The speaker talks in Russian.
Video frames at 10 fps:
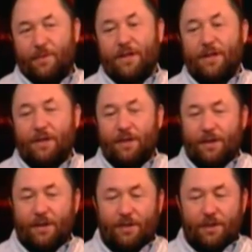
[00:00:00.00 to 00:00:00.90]
Вы знаете,
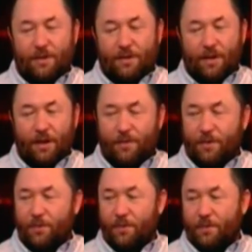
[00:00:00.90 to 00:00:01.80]
скорее
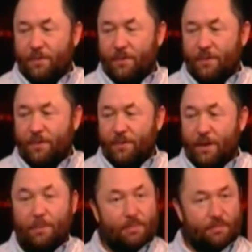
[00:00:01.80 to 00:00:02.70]
всего, э,
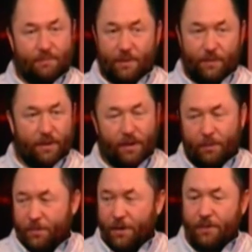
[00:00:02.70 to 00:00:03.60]
я в ответ
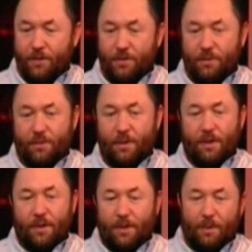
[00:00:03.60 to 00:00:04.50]
хотел бы сказать, что
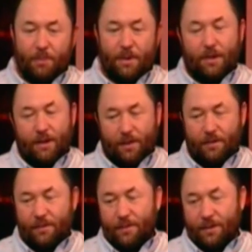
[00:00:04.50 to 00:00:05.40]
я
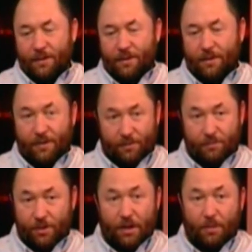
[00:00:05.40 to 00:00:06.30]
благодарен э,
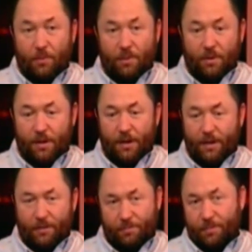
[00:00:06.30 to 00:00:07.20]
жителям города
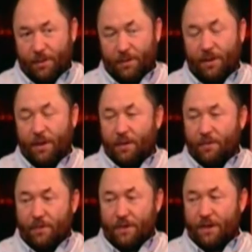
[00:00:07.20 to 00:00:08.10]
и, и
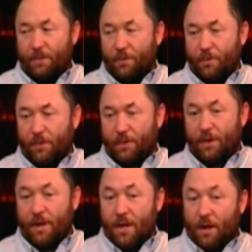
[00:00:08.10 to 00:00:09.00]
властям
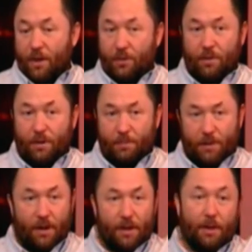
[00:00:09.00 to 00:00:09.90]
города, которые
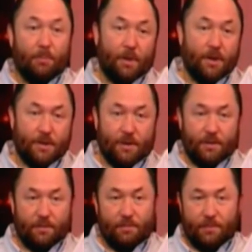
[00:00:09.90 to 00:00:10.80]
подарили нам
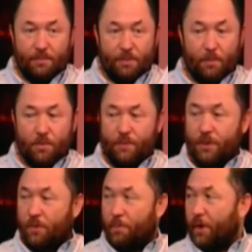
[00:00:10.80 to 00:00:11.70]
праздник, э, потому что
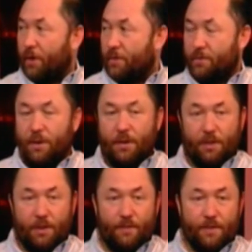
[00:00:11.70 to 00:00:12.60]
все, кто приехал сюда
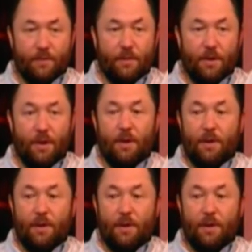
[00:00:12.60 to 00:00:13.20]
на фестиваль,